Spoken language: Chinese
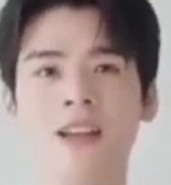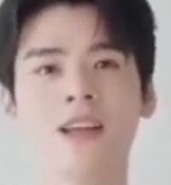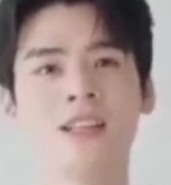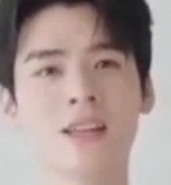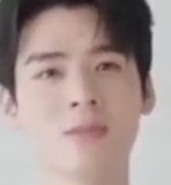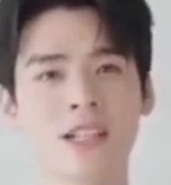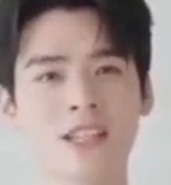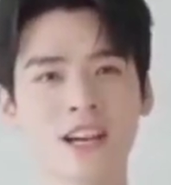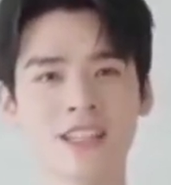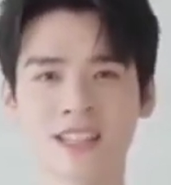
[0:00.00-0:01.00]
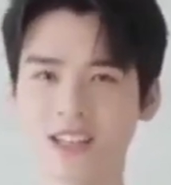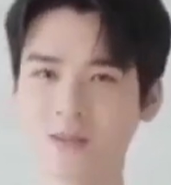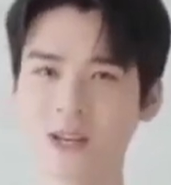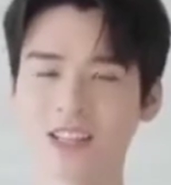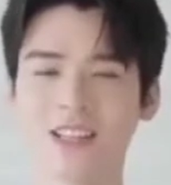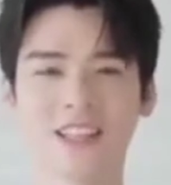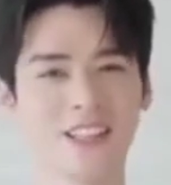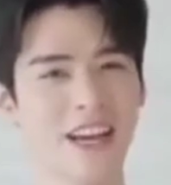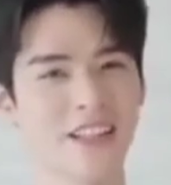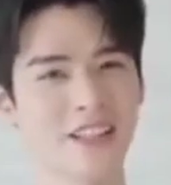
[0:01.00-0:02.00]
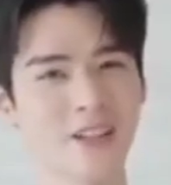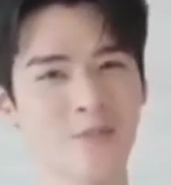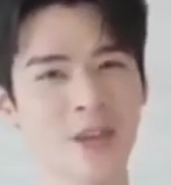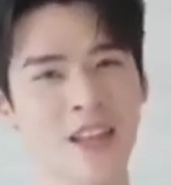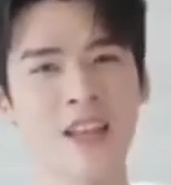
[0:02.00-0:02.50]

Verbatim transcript: 想把这样特别的你带在身边，